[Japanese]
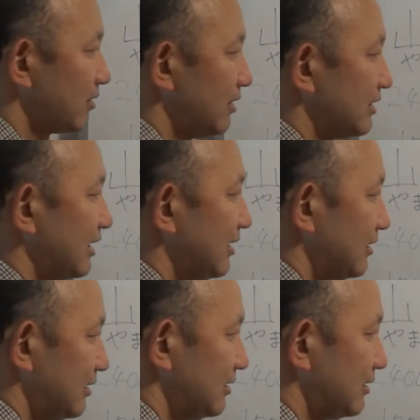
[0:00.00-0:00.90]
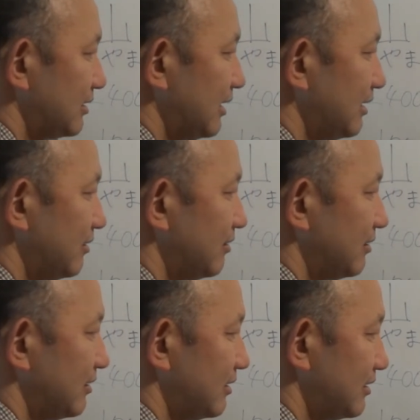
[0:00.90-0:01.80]
これ
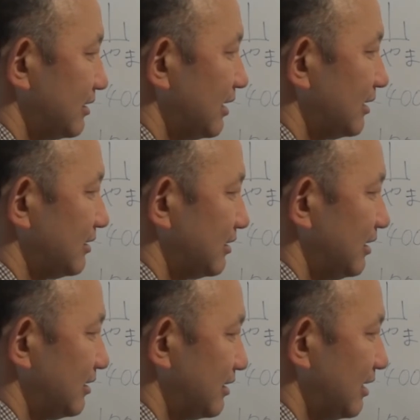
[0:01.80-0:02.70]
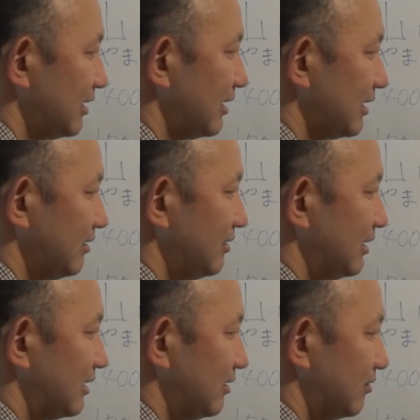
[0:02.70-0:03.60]

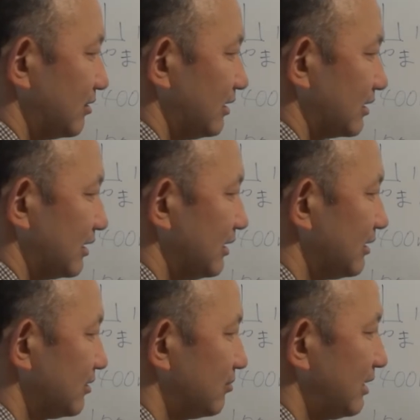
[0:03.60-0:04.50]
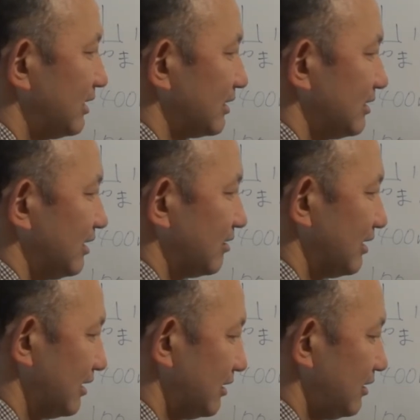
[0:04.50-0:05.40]
3×0.6 ですからねそのマイナスなの
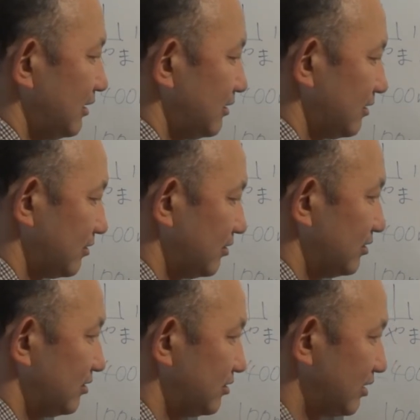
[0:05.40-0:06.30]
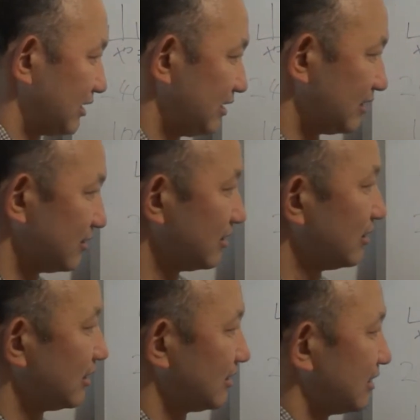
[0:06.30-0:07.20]
でこれ18ですよね
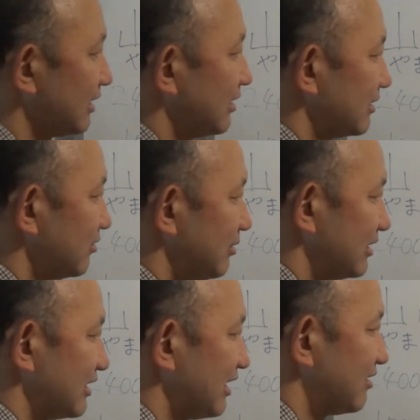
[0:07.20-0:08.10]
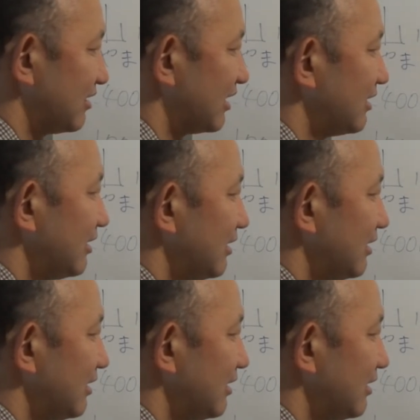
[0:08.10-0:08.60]
あじゃあごめんなさい30だ